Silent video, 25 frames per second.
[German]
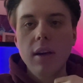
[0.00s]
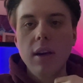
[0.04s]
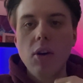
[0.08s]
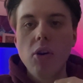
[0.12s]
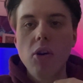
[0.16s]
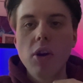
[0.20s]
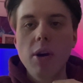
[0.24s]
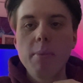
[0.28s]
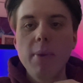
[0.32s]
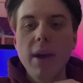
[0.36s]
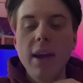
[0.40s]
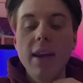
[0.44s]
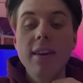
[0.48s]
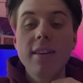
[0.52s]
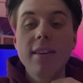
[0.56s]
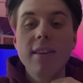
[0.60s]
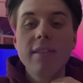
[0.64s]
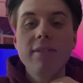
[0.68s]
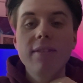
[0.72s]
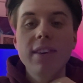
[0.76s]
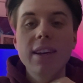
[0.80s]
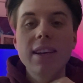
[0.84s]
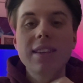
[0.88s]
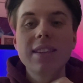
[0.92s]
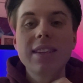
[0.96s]
auch im
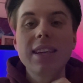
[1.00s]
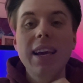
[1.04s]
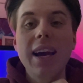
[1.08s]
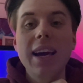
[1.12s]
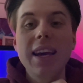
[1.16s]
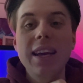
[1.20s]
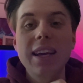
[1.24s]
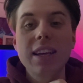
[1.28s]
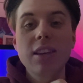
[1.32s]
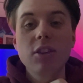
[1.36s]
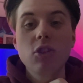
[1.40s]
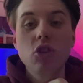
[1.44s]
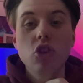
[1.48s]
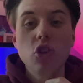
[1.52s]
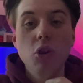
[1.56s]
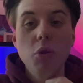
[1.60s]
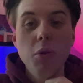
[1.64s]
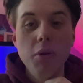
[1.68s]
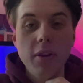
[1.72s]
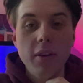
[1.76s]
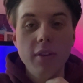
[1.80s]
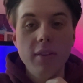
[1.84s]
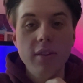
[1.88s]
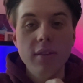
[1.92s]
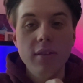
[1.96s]
Endeffekt die eigene
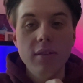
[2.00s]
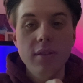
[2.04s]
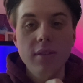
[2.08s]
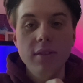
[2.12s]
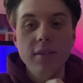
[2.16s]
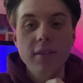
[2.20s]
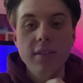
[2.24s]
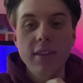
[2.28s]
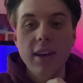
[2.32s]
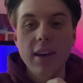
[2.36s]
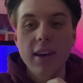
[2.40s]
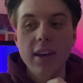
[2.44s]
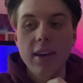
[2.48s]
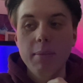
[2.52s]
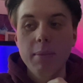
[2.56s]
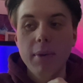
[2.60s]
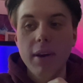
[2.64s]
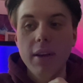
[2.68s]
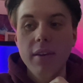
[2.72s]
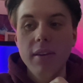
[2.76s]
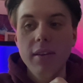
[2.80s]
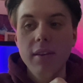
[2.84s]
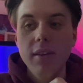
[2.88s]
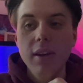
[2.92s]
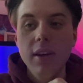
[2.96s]
Schuld, sage ich
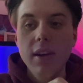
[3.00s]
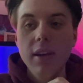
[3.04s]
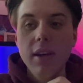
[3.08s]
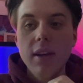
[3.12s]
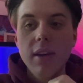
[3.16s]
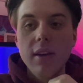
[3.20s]
mal. Ne?